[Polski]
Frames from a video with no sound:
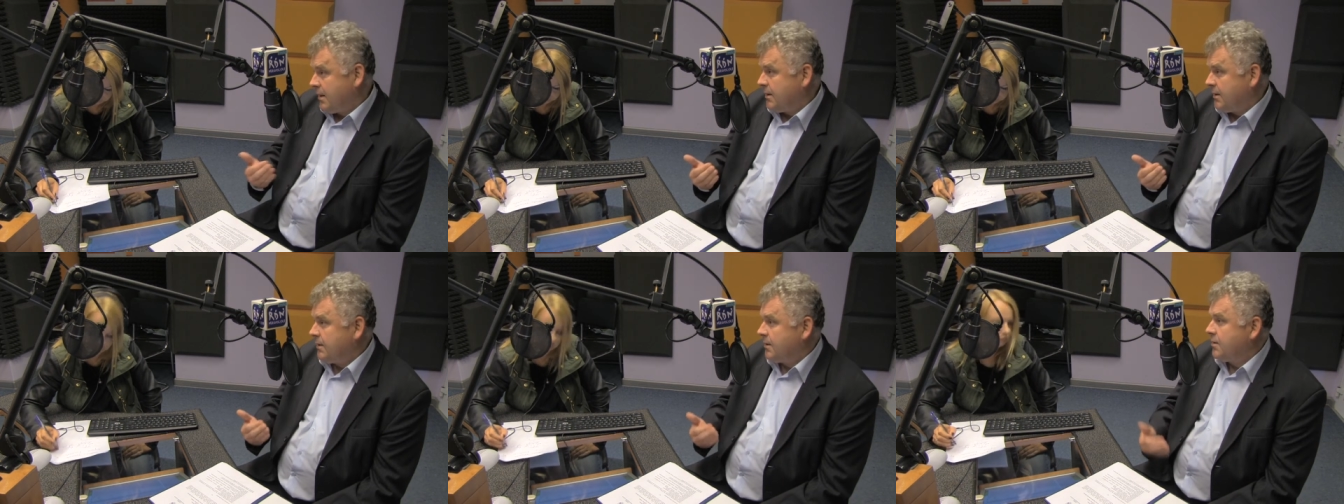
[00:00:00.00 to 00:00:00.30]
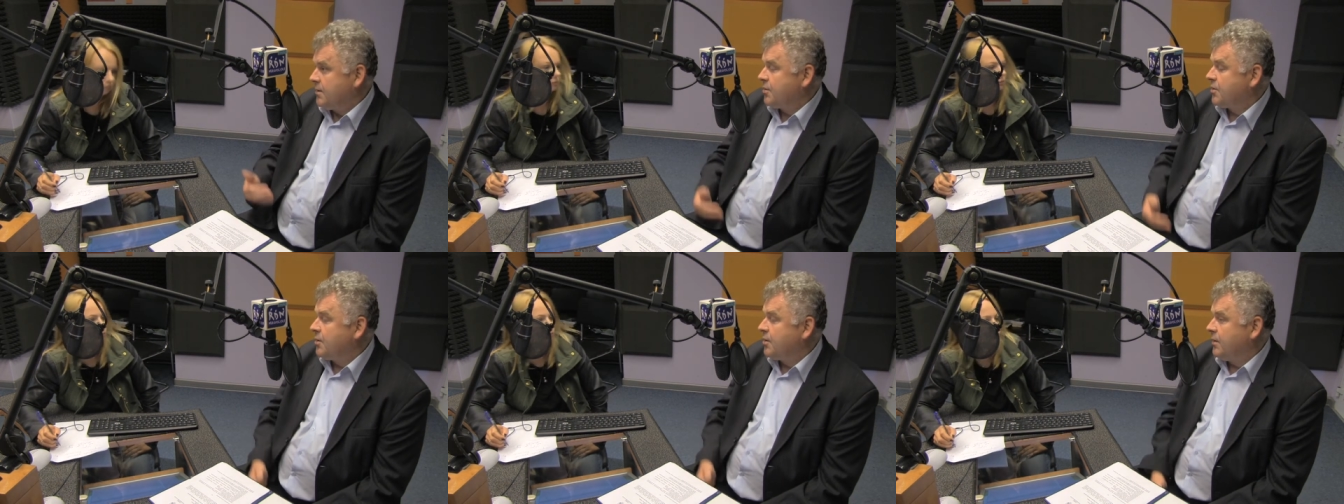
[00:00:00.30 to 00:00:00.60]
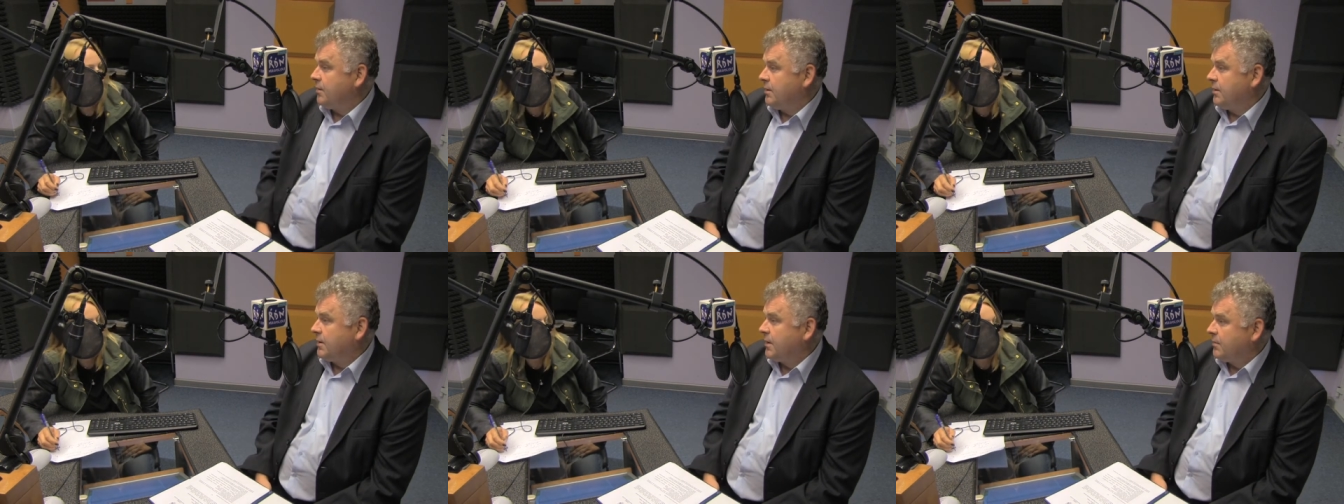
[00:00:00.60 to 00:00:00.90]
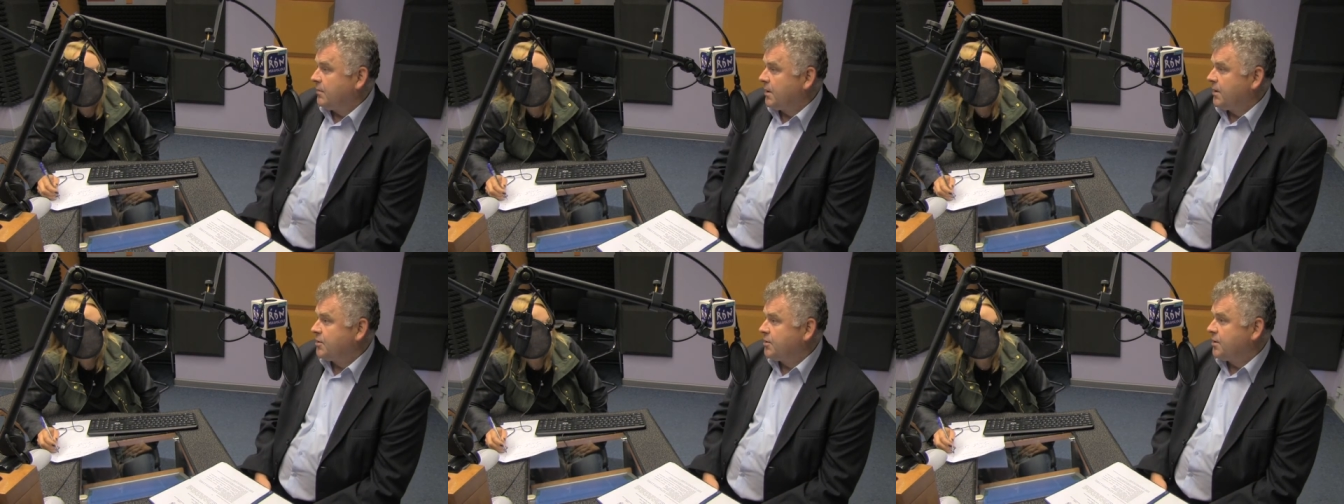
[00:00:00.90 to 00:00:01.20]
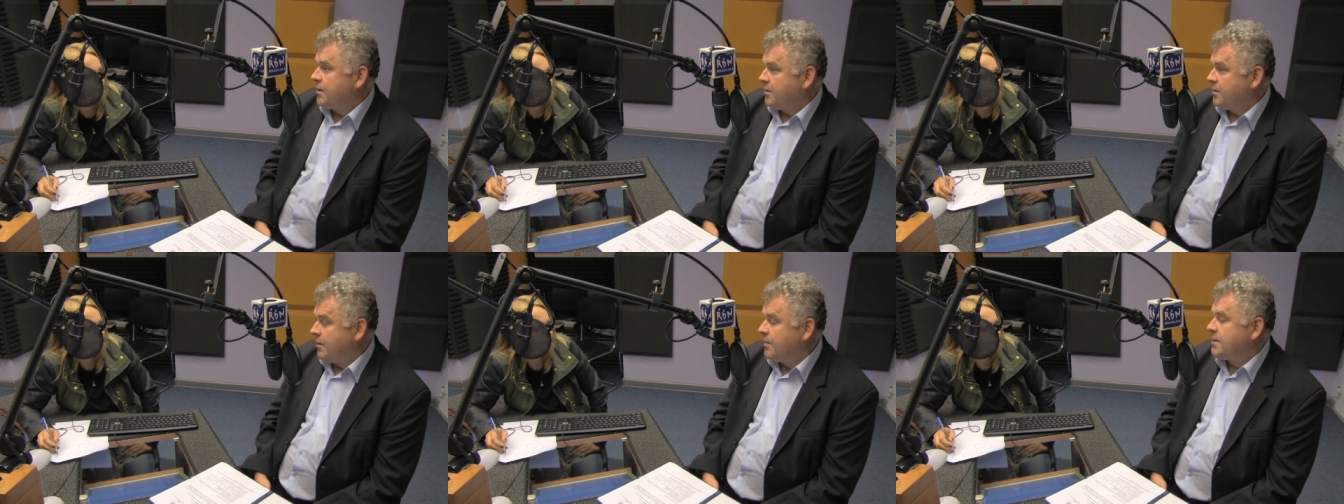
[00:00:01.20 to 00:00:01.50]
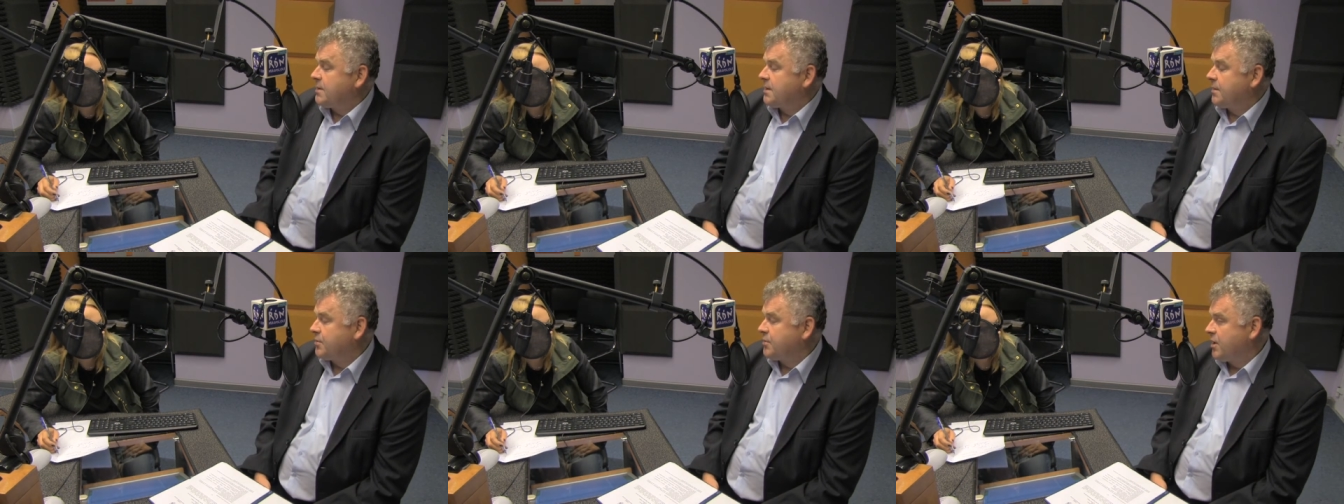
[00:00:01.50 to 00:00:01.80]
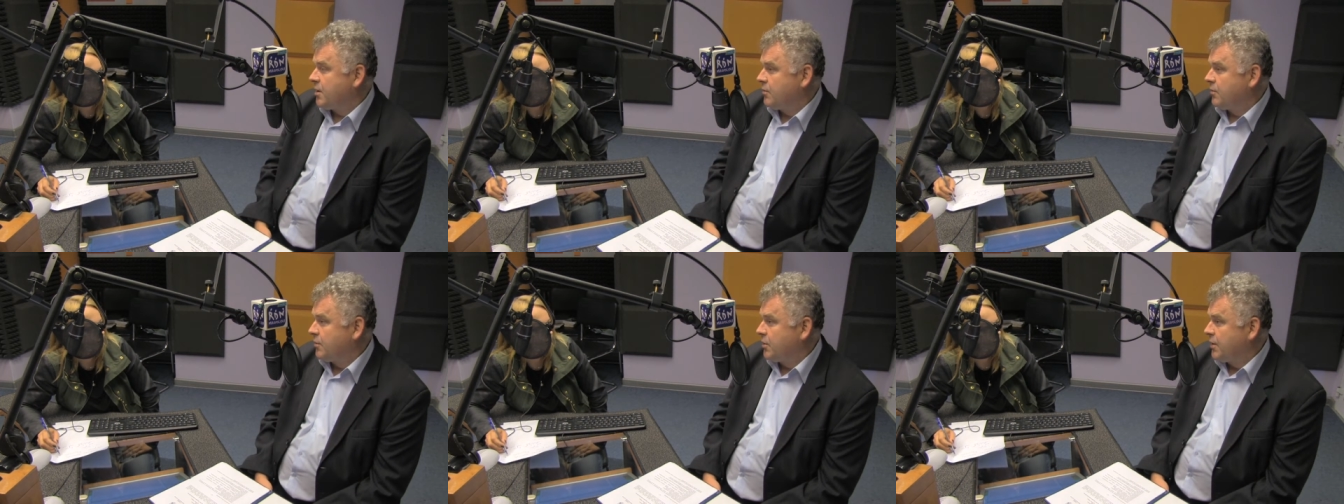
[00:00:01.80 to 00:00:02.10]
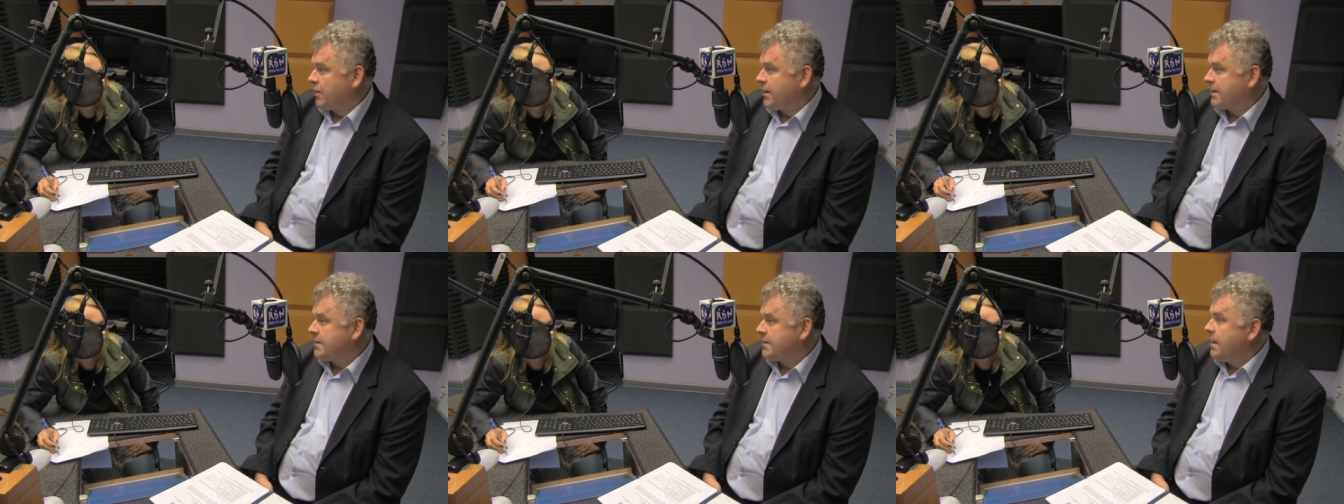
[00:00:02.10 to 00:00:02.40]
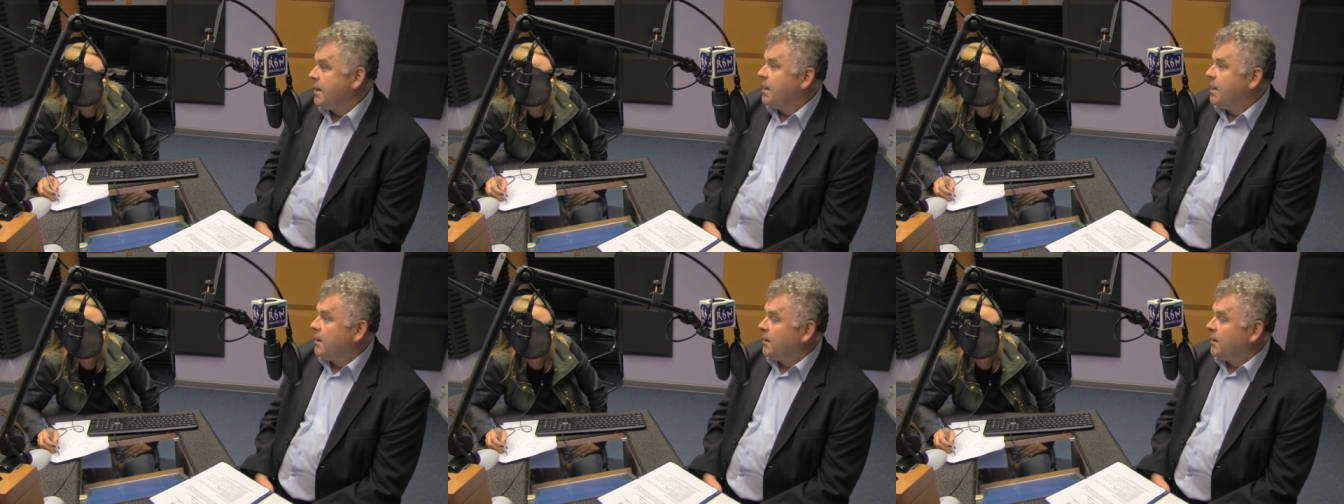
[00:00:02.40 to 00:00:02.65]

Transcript: e, dzieci tamtejsze niemieckie przyjadą do nas.